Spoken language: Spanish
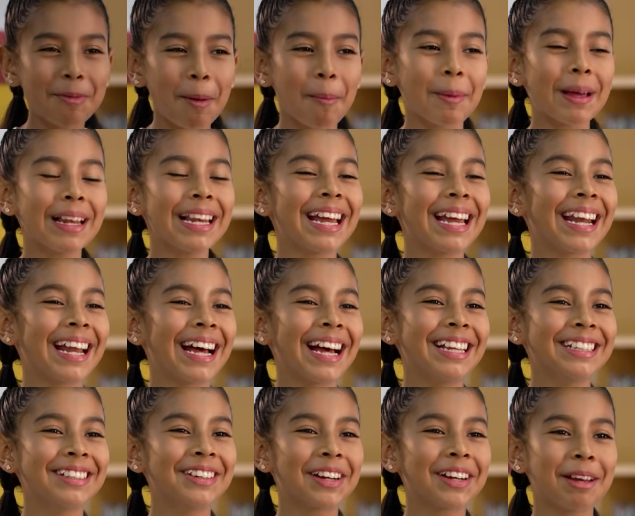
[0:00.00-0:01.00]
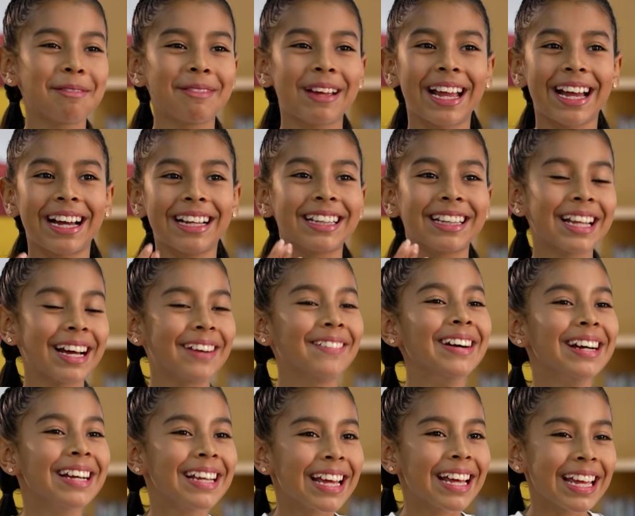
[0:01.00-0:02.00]
de papel, era algo que me
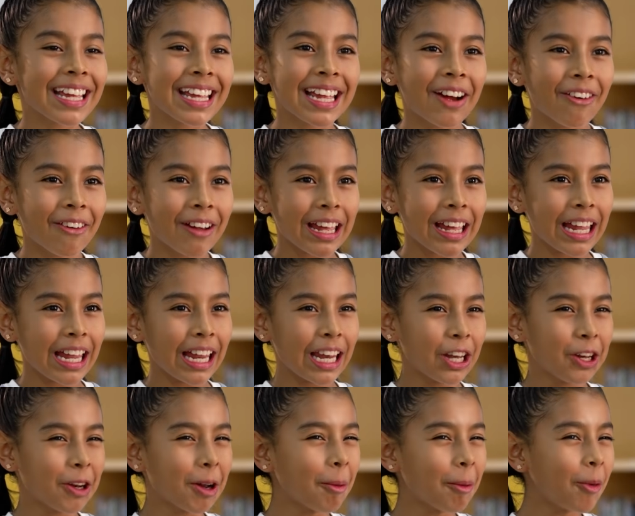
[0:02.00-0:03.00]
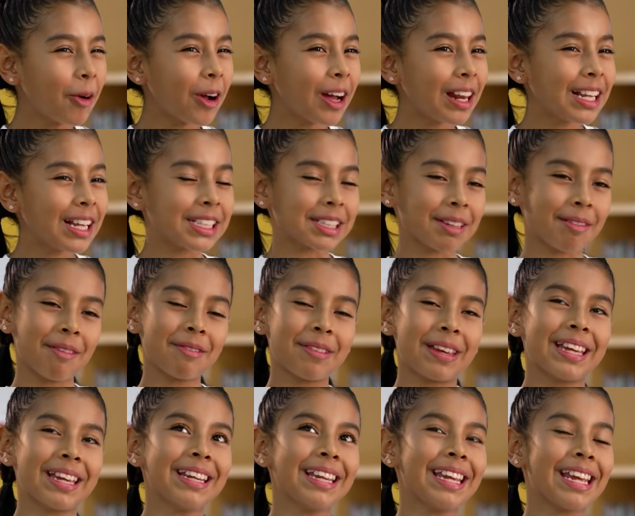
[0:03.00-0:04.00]
encantaba y aunque no vocalizaba
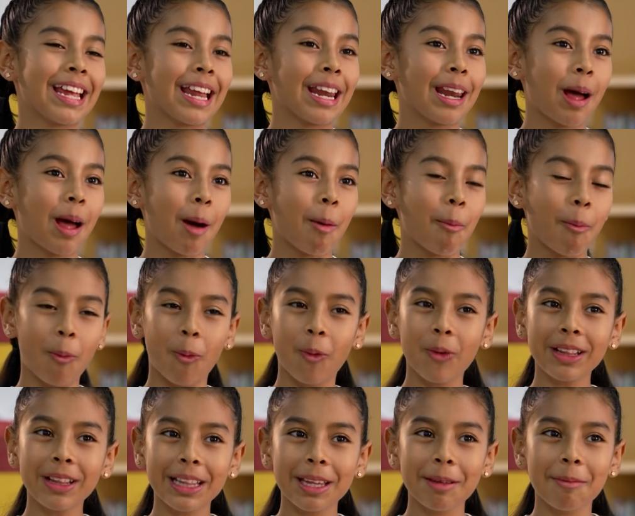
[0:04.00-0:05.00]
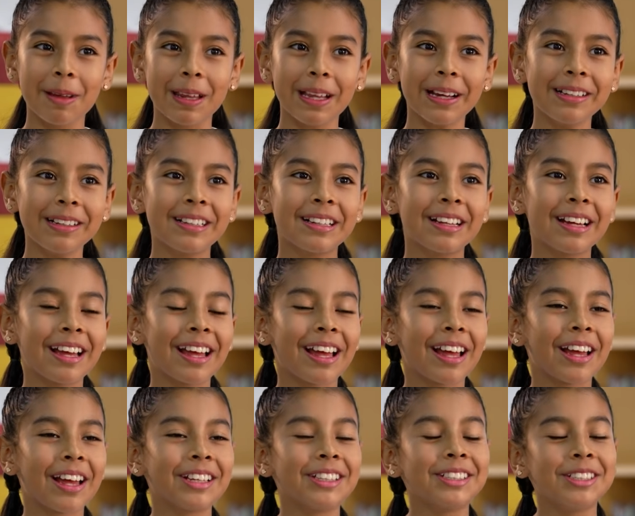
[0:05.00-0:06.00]
bien y era muy tímida,
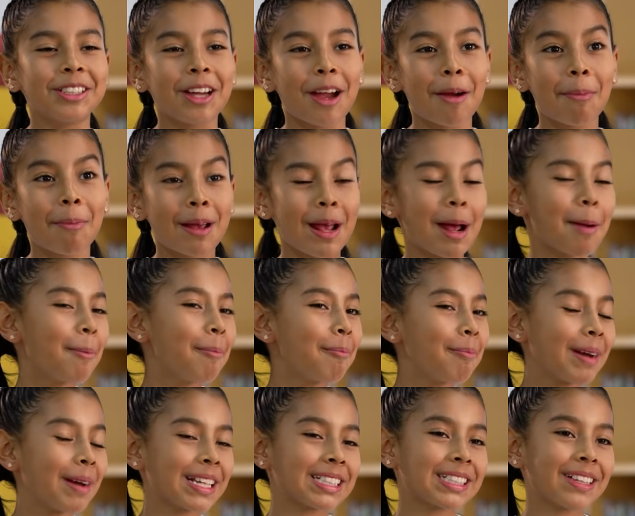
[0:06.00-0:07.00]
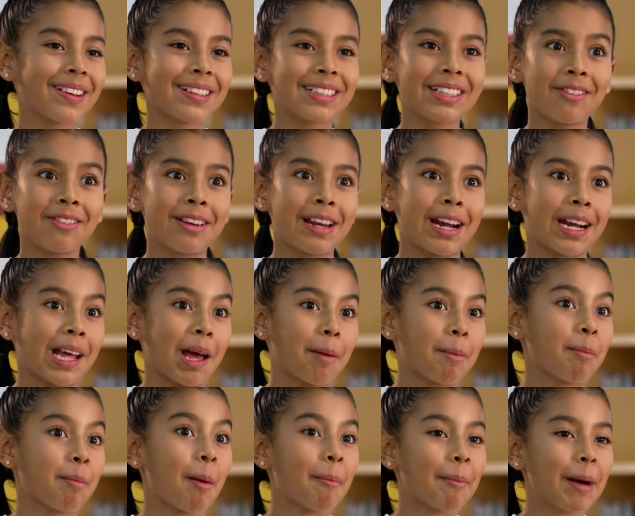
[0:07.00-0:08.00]
yo había prestado el celular a
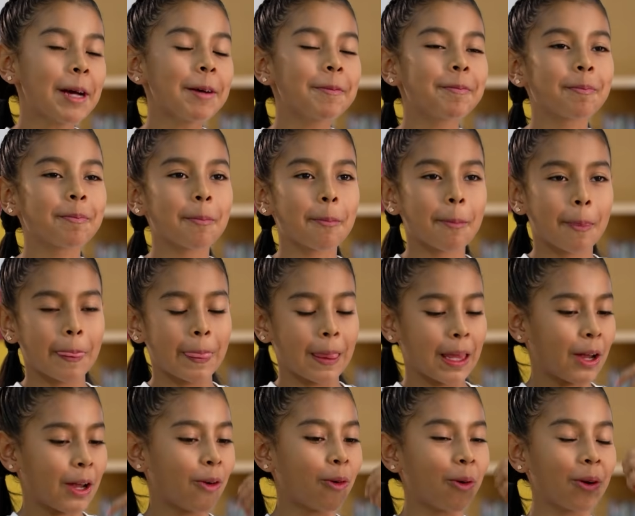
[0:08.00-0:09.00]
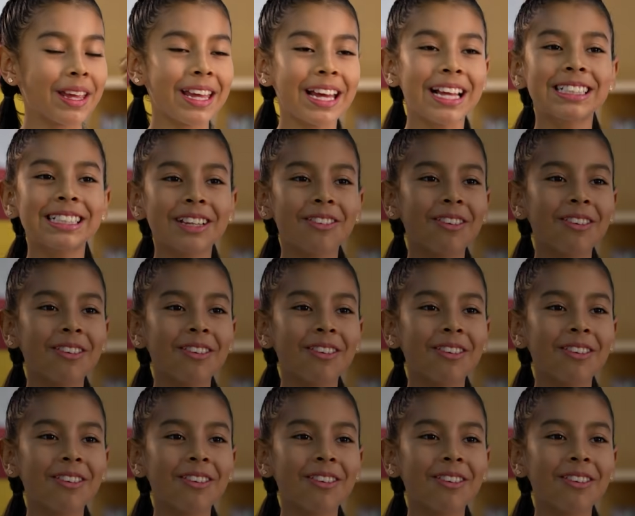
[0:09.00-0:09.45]
mi mamá, cogía el